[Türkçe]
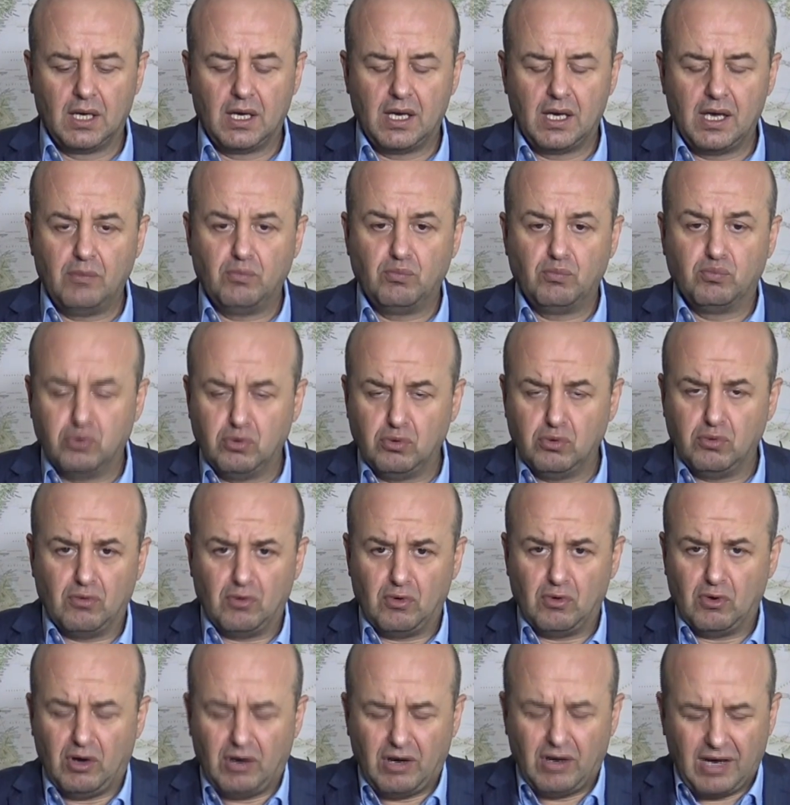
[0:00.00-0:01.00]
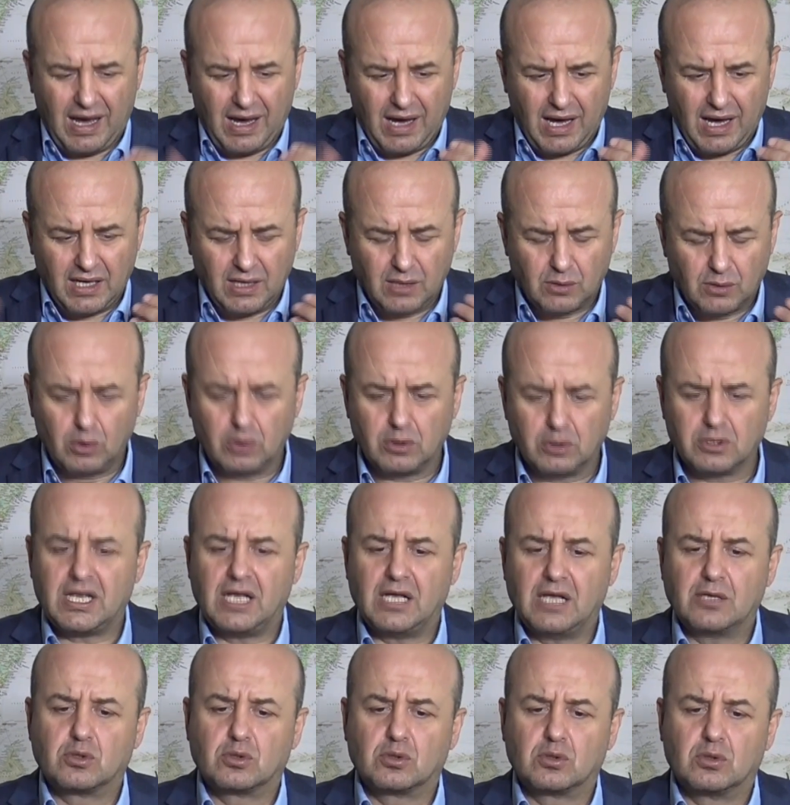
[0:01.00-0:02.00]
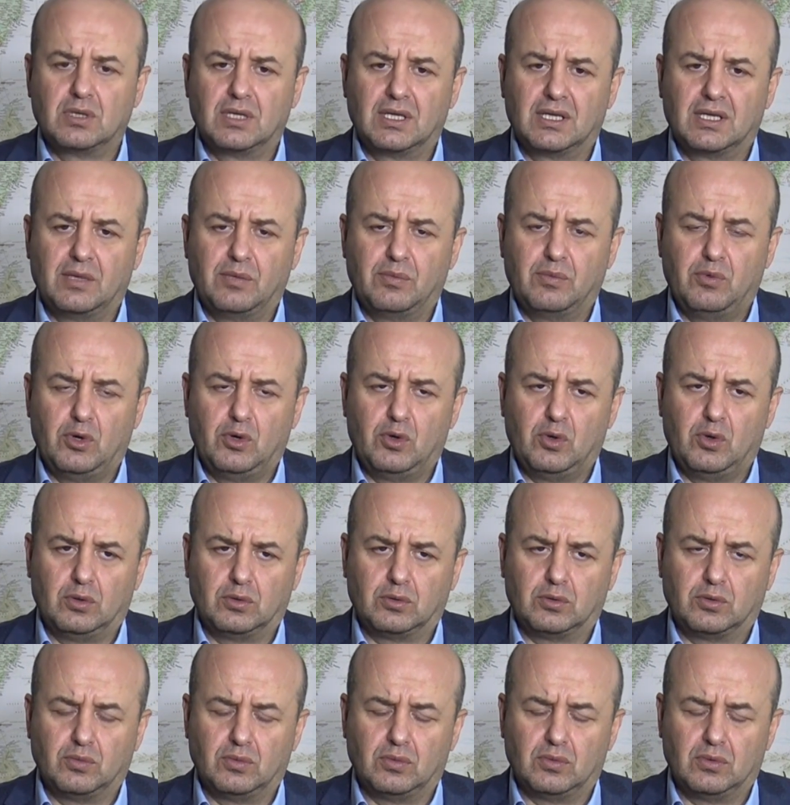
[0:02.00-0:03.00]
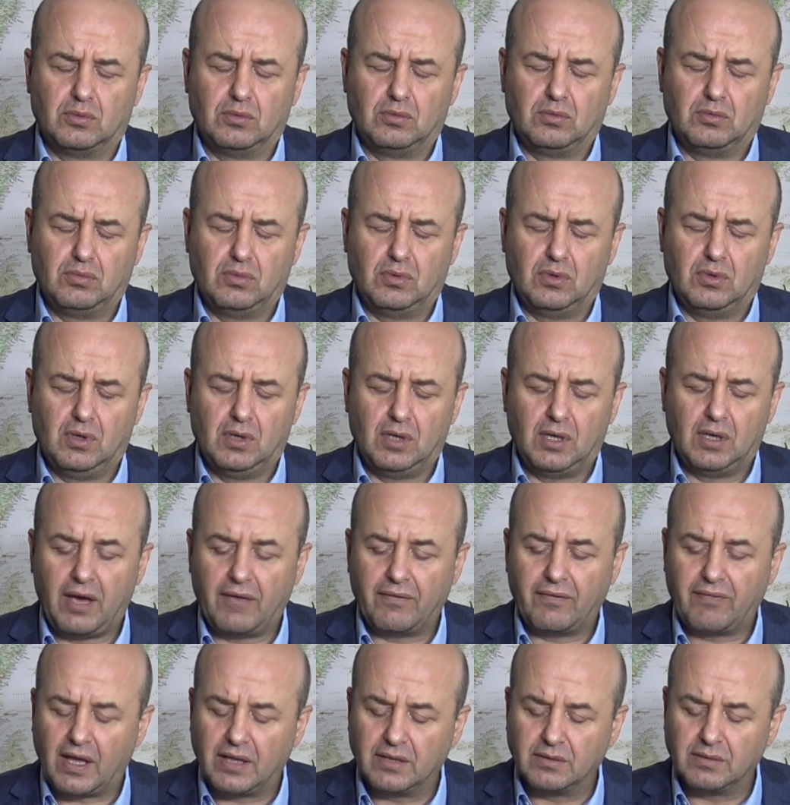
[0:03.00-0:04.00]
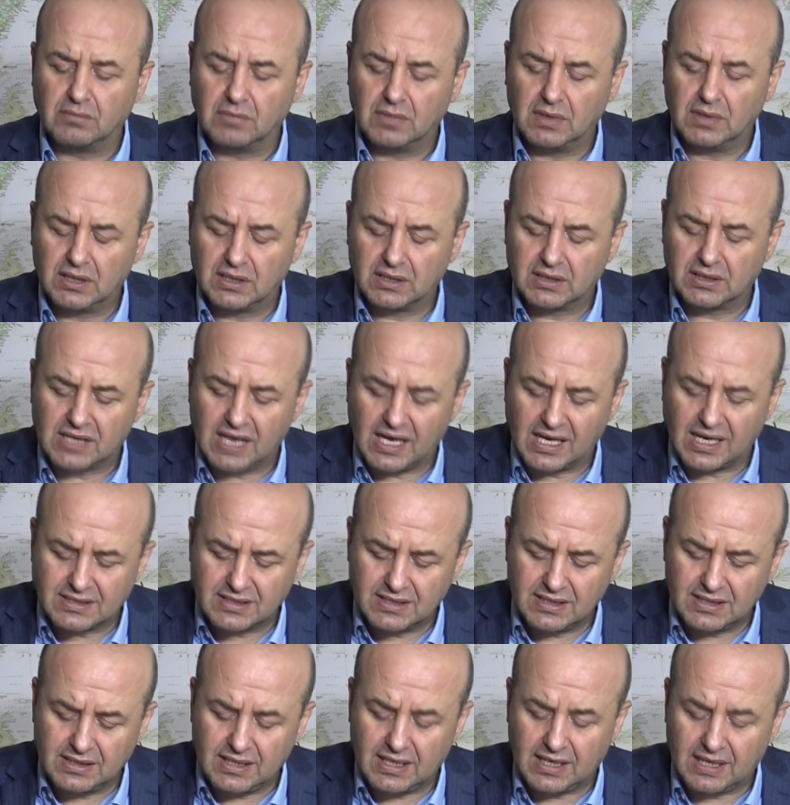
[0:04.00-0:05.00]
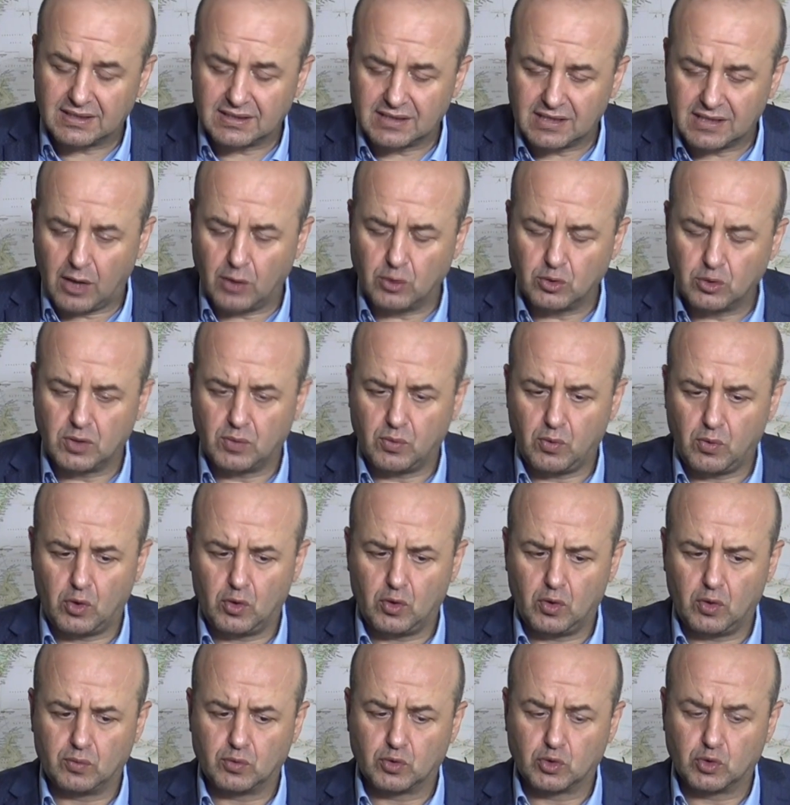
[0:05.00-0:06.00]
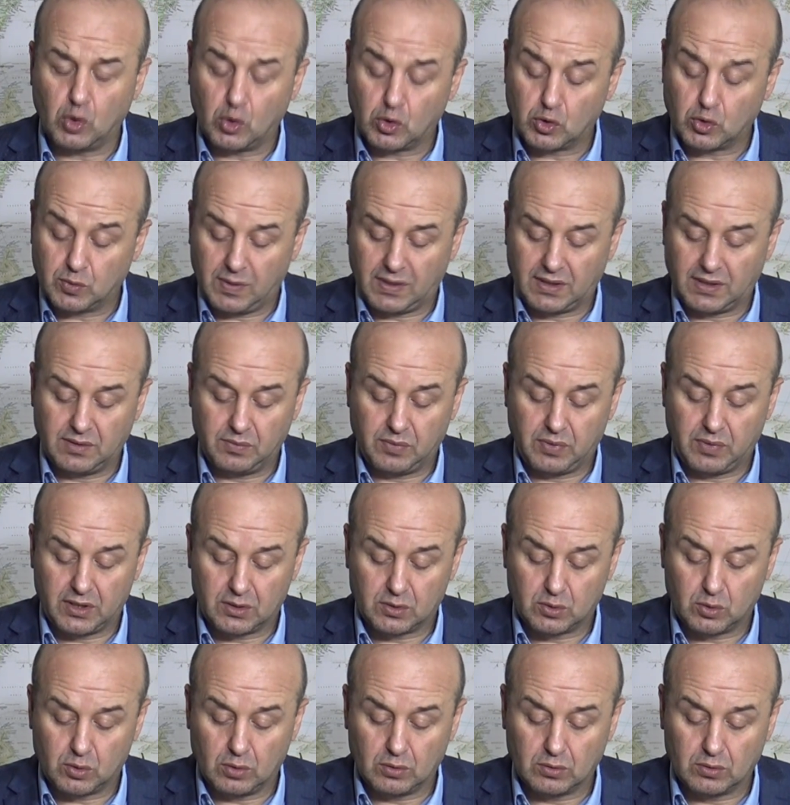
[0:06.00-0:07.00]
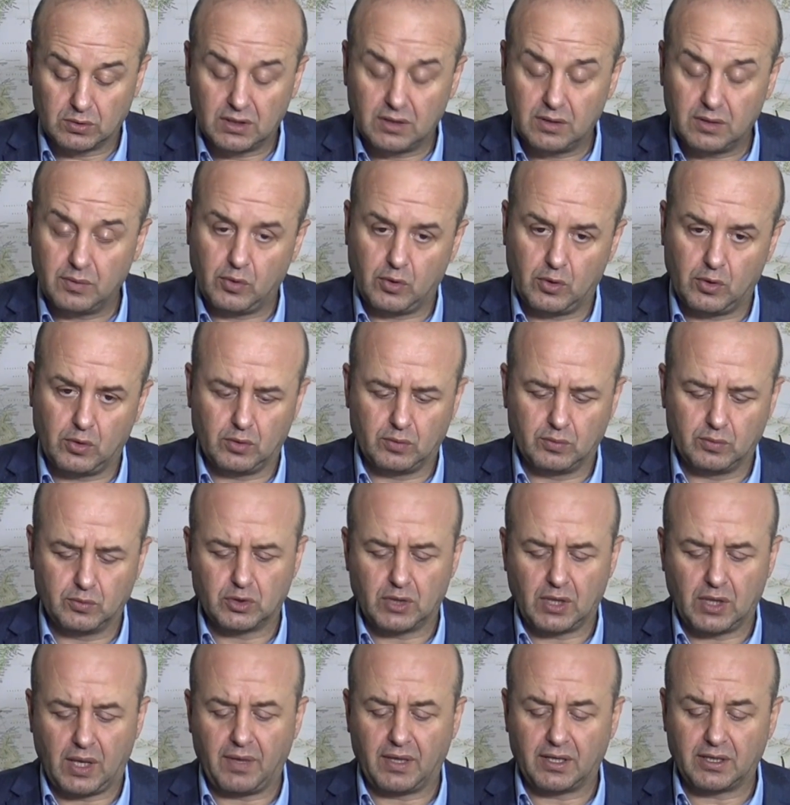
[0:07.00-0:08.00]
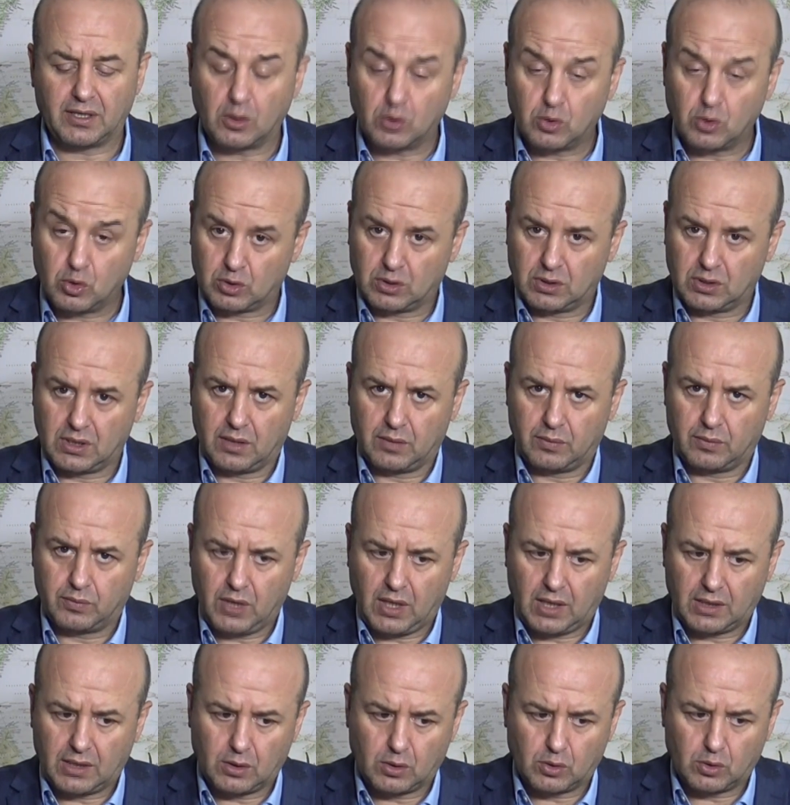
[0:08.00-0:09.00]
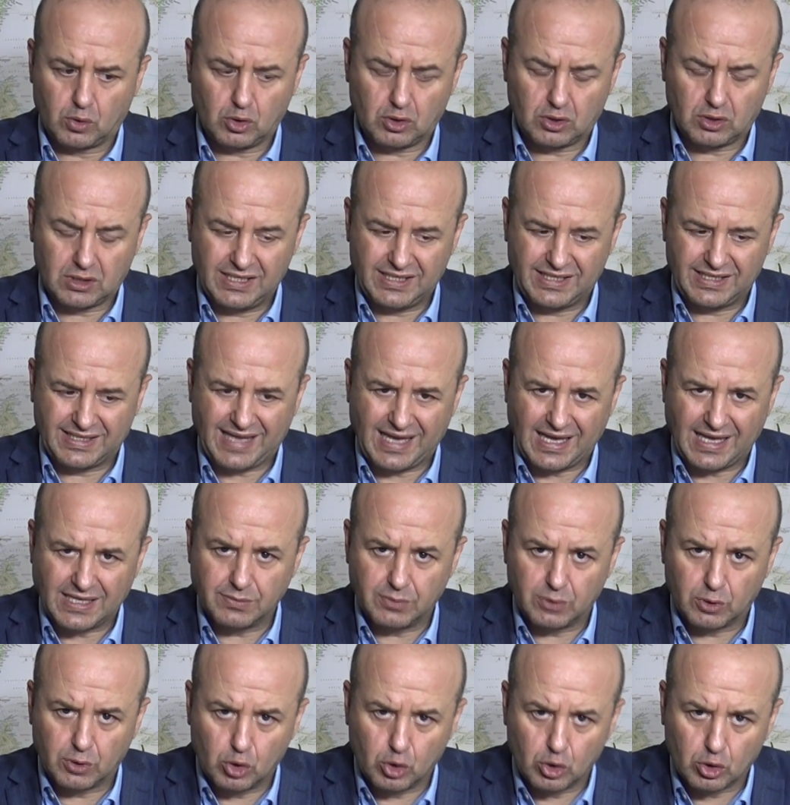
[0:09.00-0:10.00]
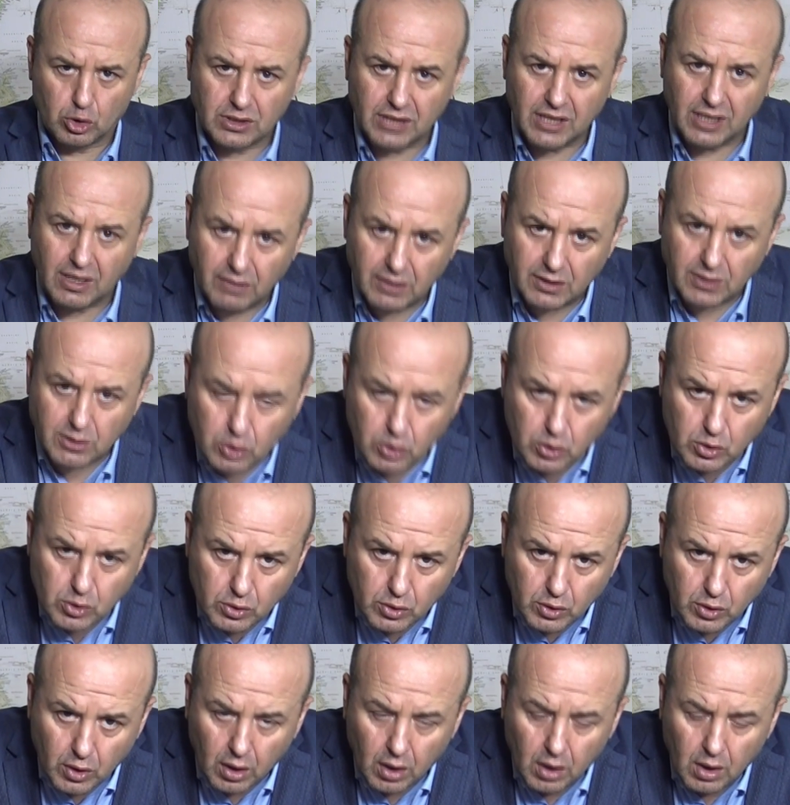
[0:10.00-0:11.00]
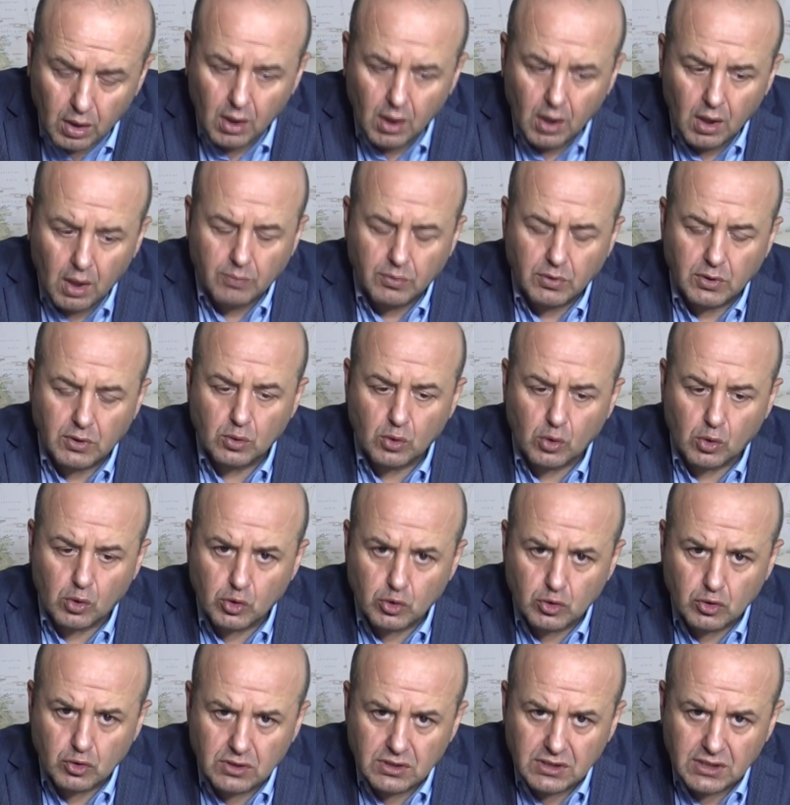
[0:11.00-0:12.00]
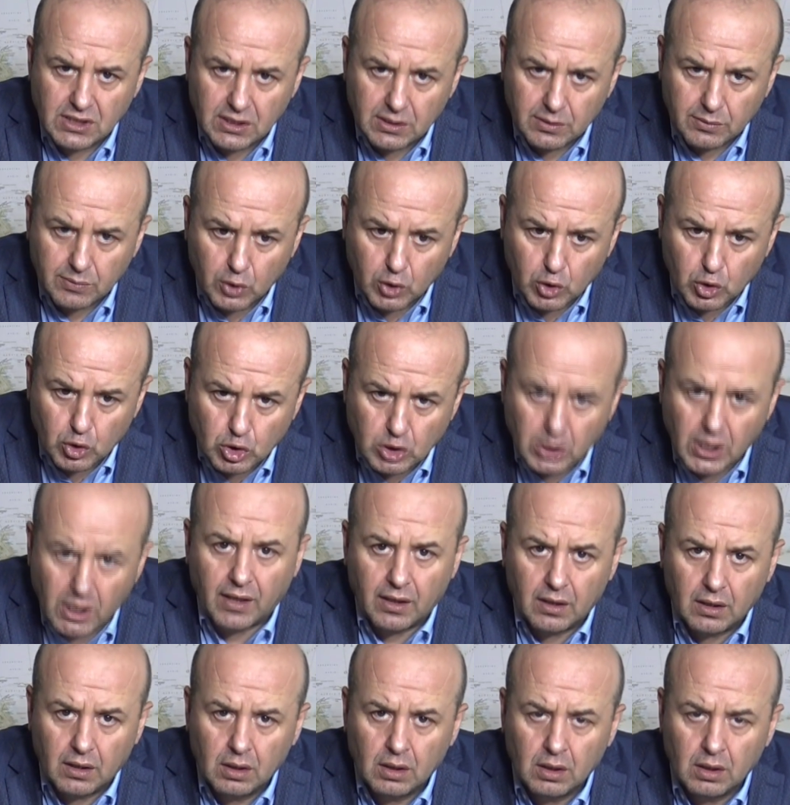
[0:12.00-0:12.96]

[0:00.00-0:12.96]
E, bu Anadolu Selçuklu'da da böyle oldu. Ee, efendim e, Gaznelilerde daha önce böyle olmuştu. Osmanlı İmparatorluğu'nda da böyle olmuştu. Ama Atatürk ne yapıyor? Atatürk ilk kez bir Türk devleti kuruyor. 1923'te.